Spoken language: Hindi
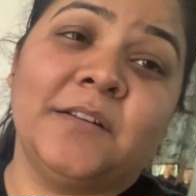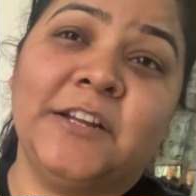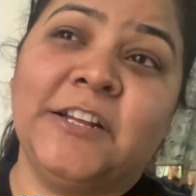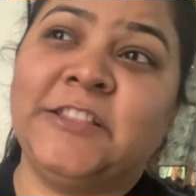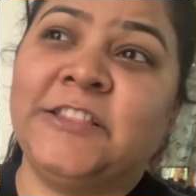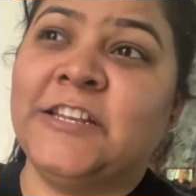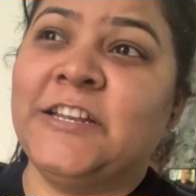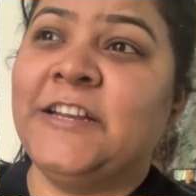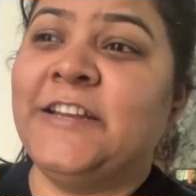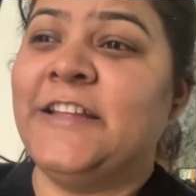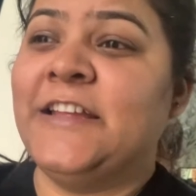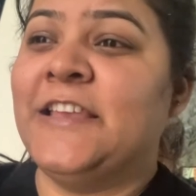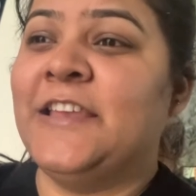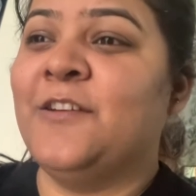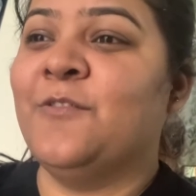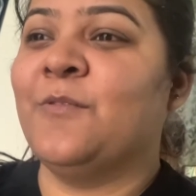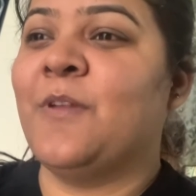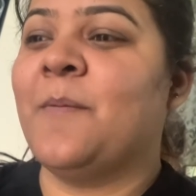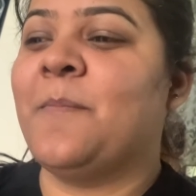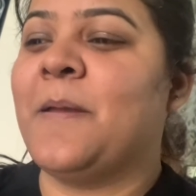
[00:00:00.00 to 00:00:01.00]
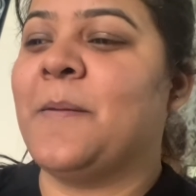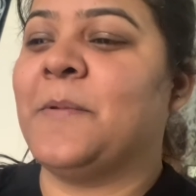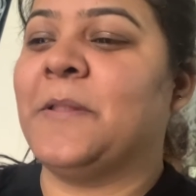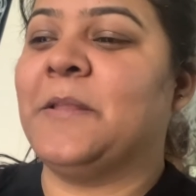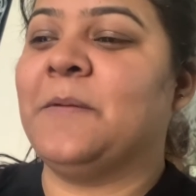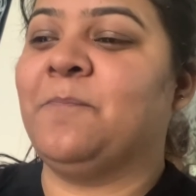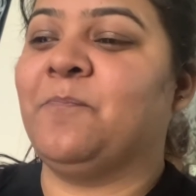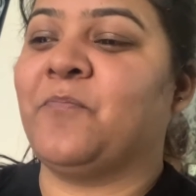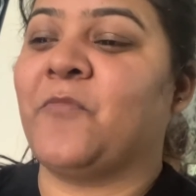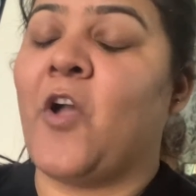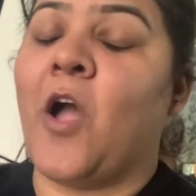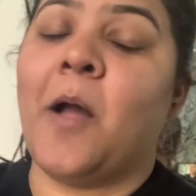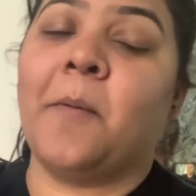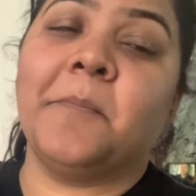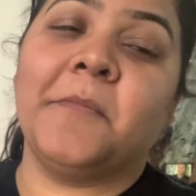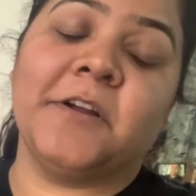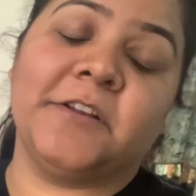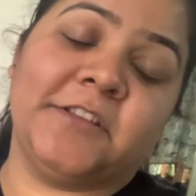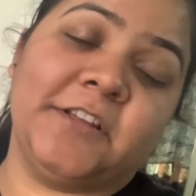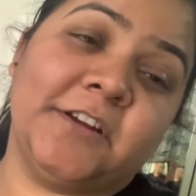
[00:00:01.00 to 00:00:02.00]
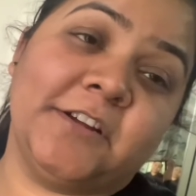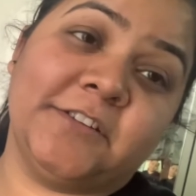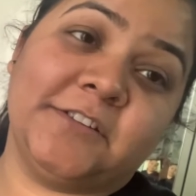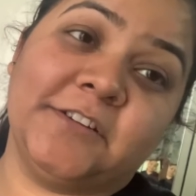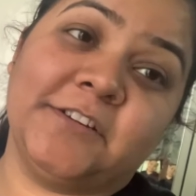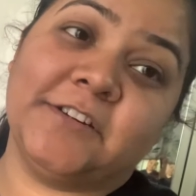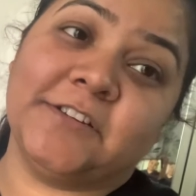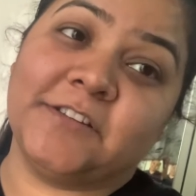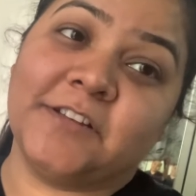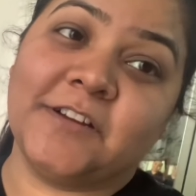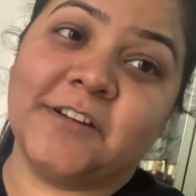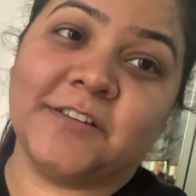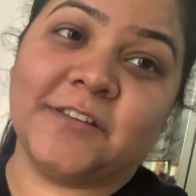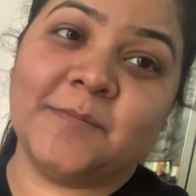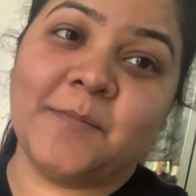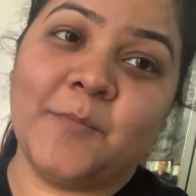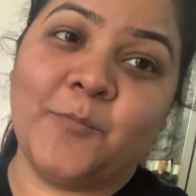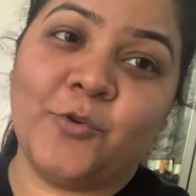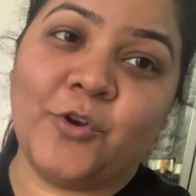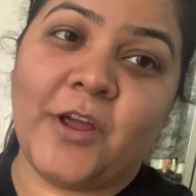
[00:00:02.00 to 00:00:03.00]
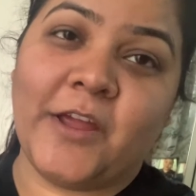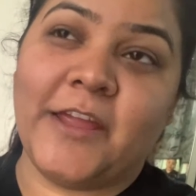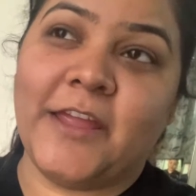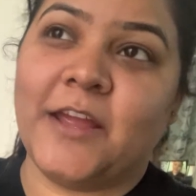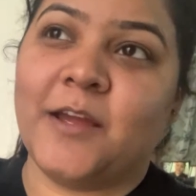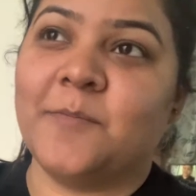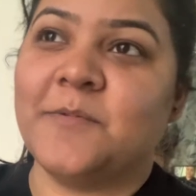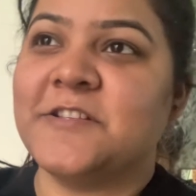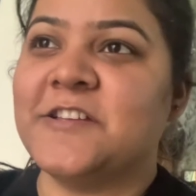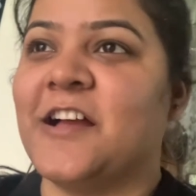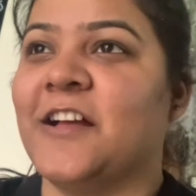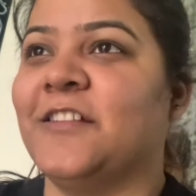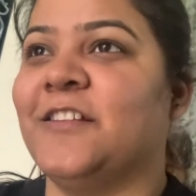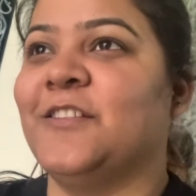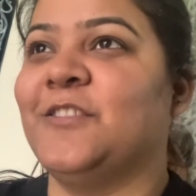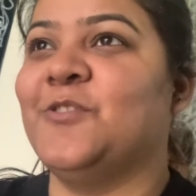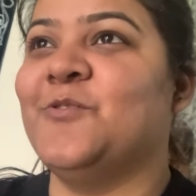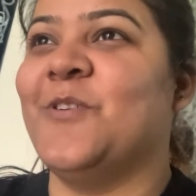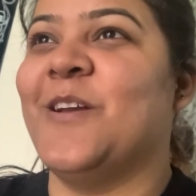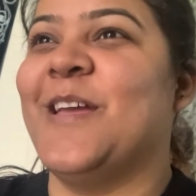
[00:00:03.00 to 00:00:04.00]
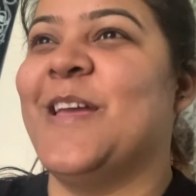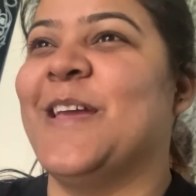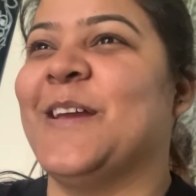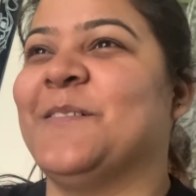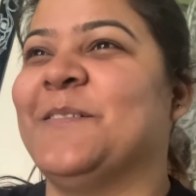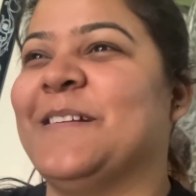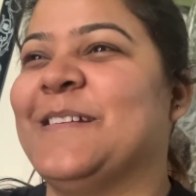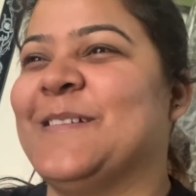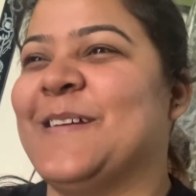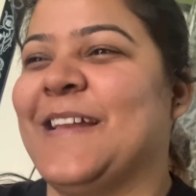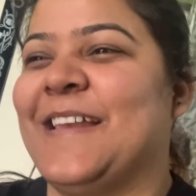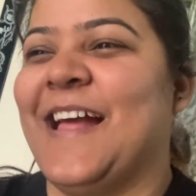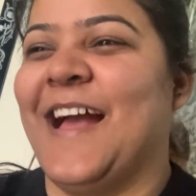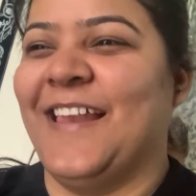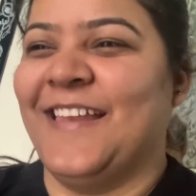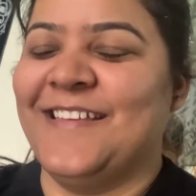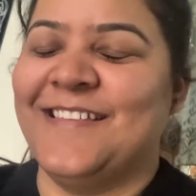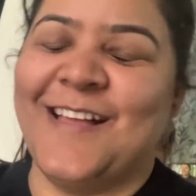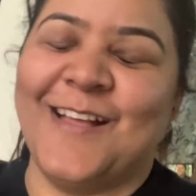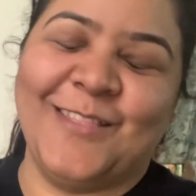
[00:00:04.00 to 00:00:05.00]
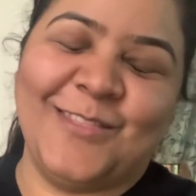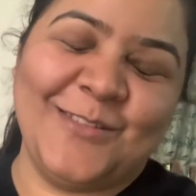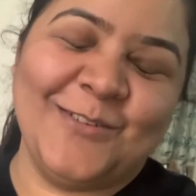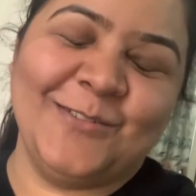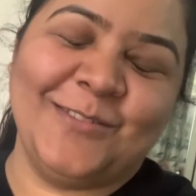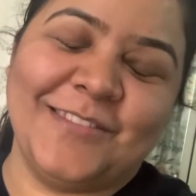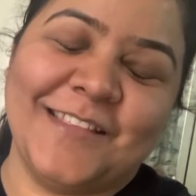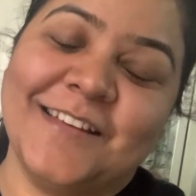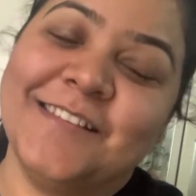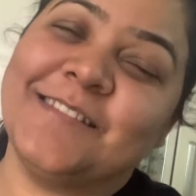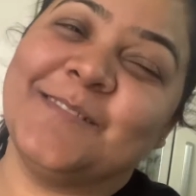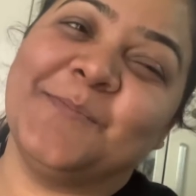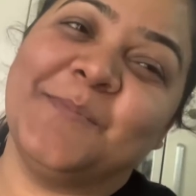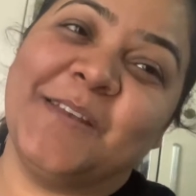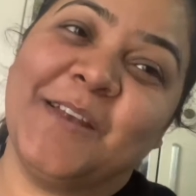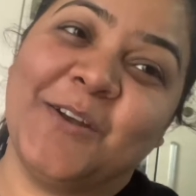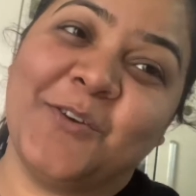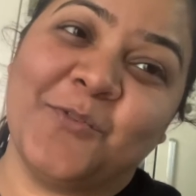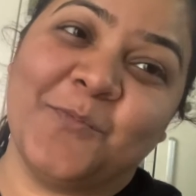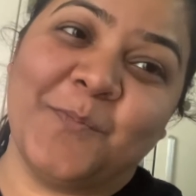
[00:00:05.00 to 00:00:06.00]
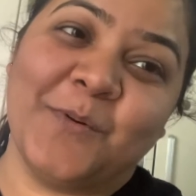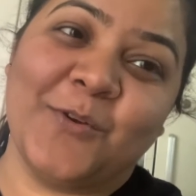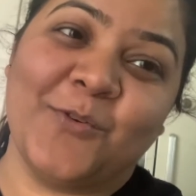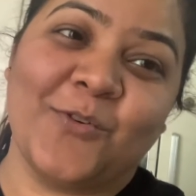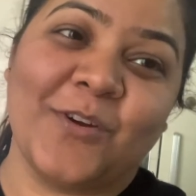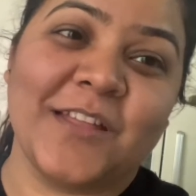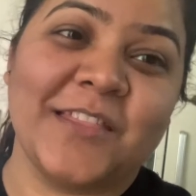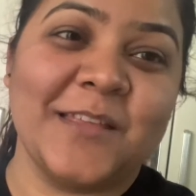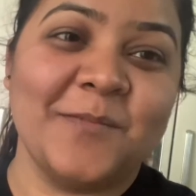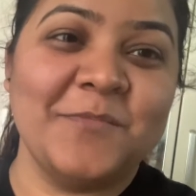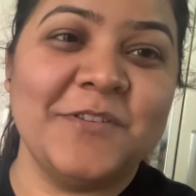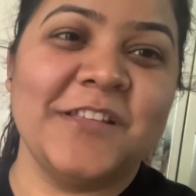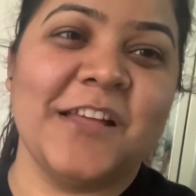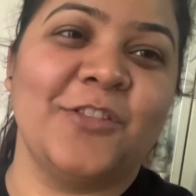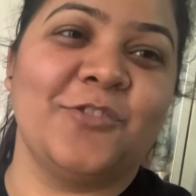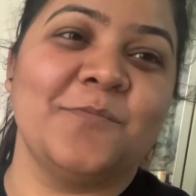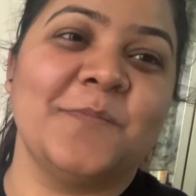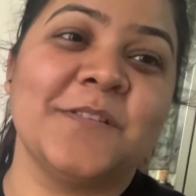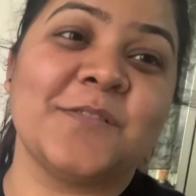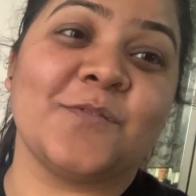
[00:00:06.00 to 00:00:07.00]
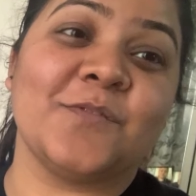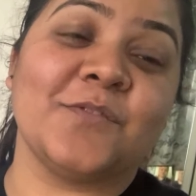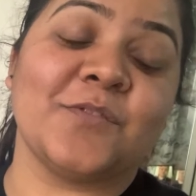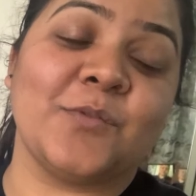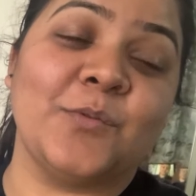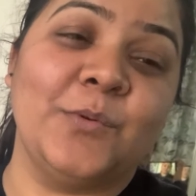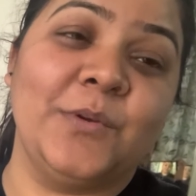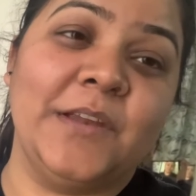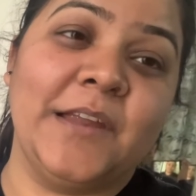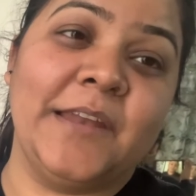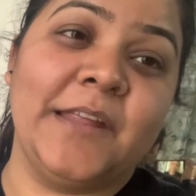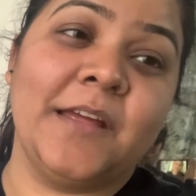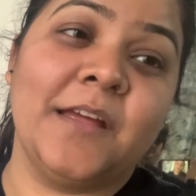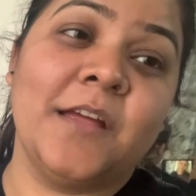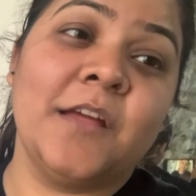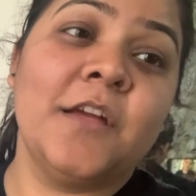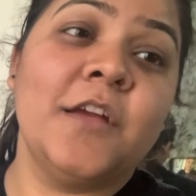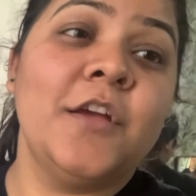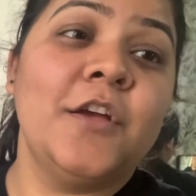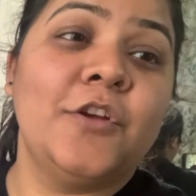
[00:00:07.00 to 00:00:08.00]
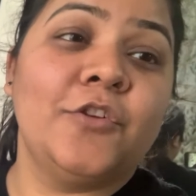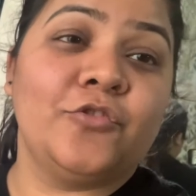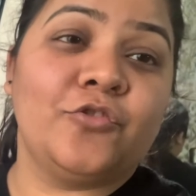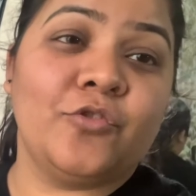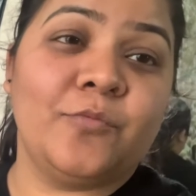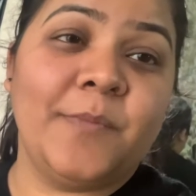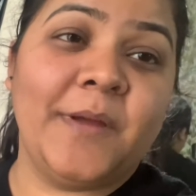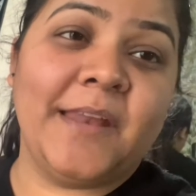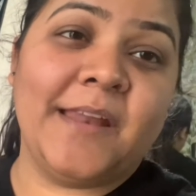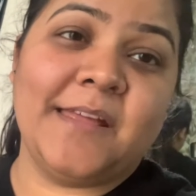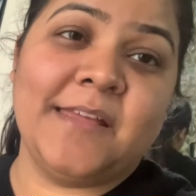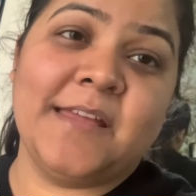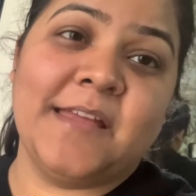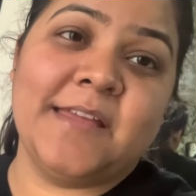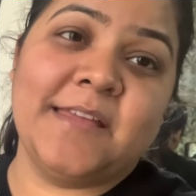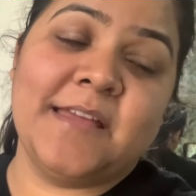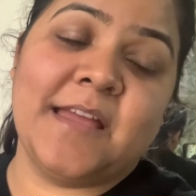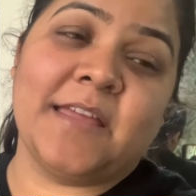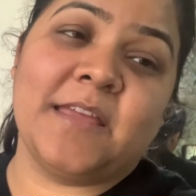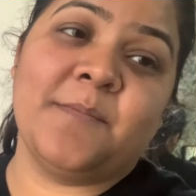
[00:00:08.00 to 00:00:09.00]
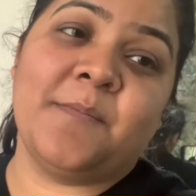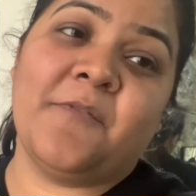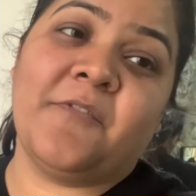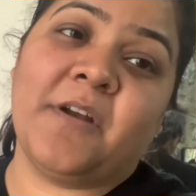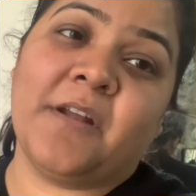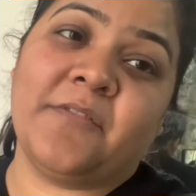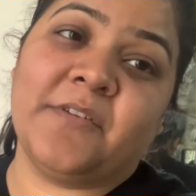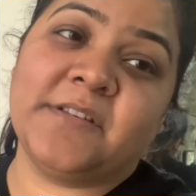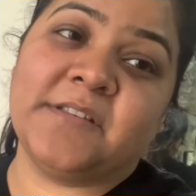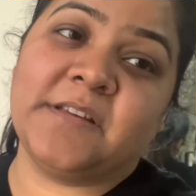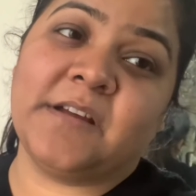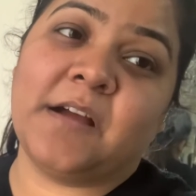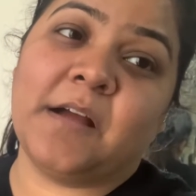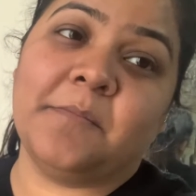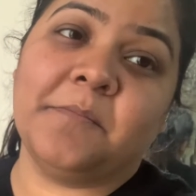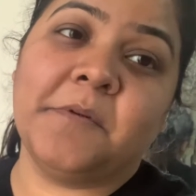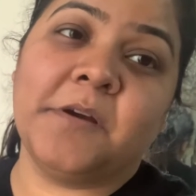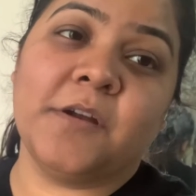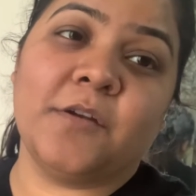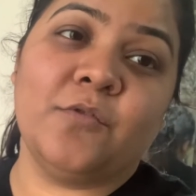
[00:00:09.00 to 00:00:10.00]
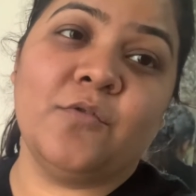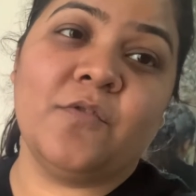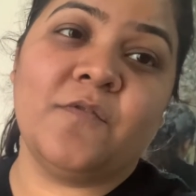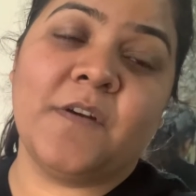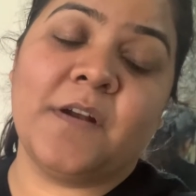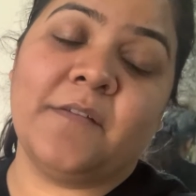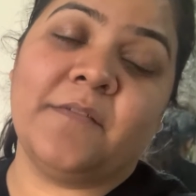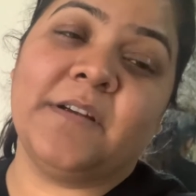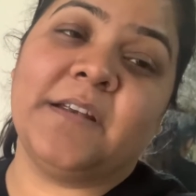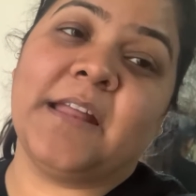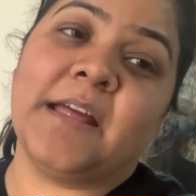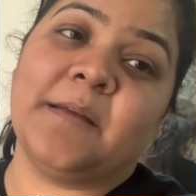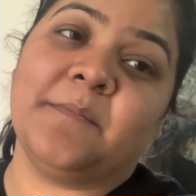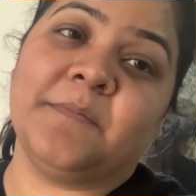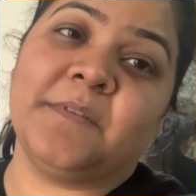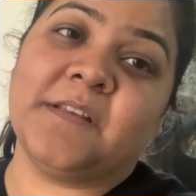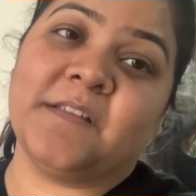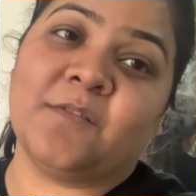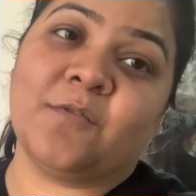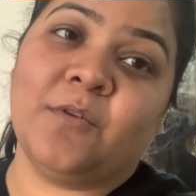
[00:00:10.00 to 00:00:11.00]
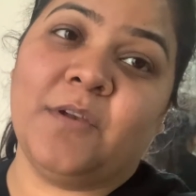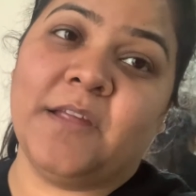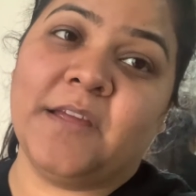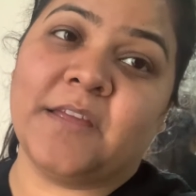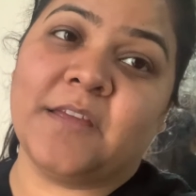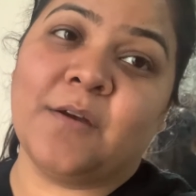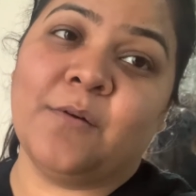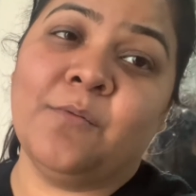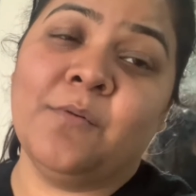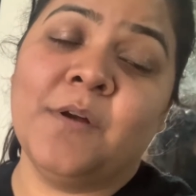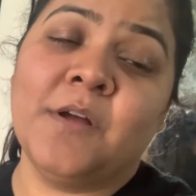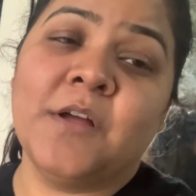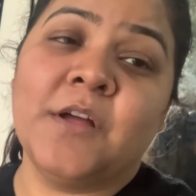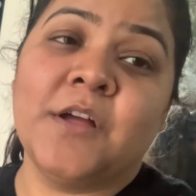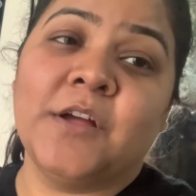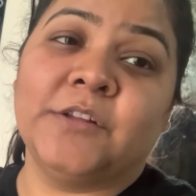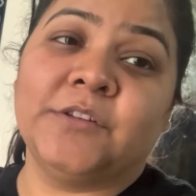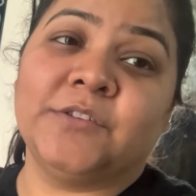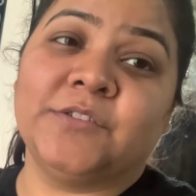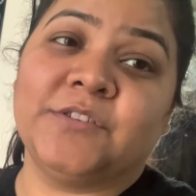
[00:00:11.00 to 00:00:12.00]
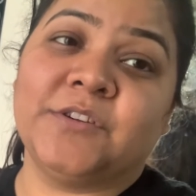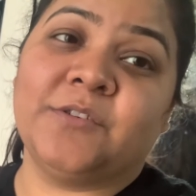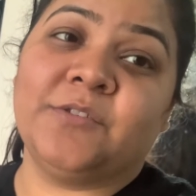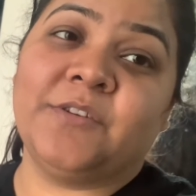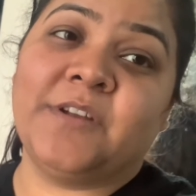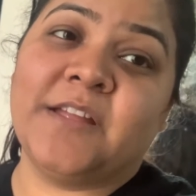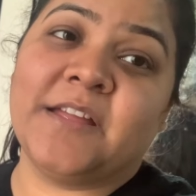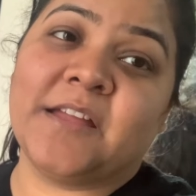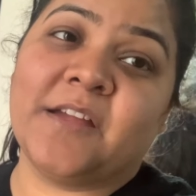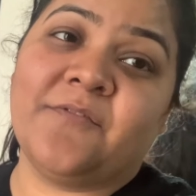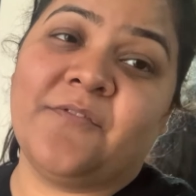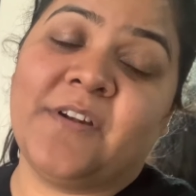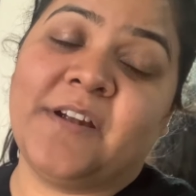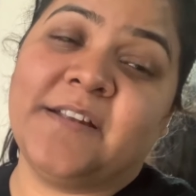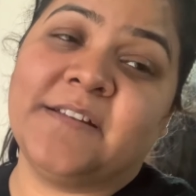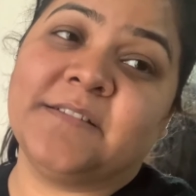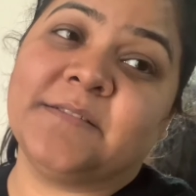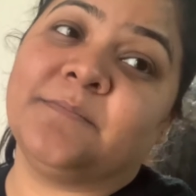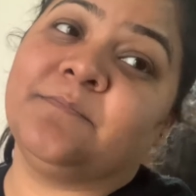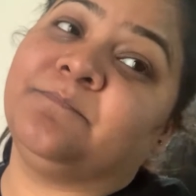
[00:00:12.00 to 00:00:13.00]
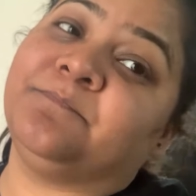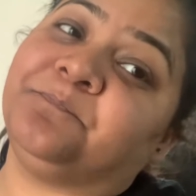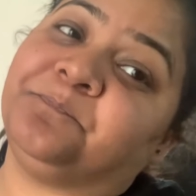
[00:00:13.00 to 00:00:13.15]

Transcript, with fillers: इतनी ढीली हूँ ना मैं मतलब काम करते करते करते करते मैं पूरा एक बजे आ देती हूँ एक बजे नहाने जाती हूँ दस मिनट ऊपर होके तभी जाती हूँ मैं इसको स्कूल लेने सो तो मेरा यही है कि मैं फटाफट से काम कर लूँ और फटाफट टाइम से इसको लेके आऊँ तो चलो ठीक है फ्रेंड्स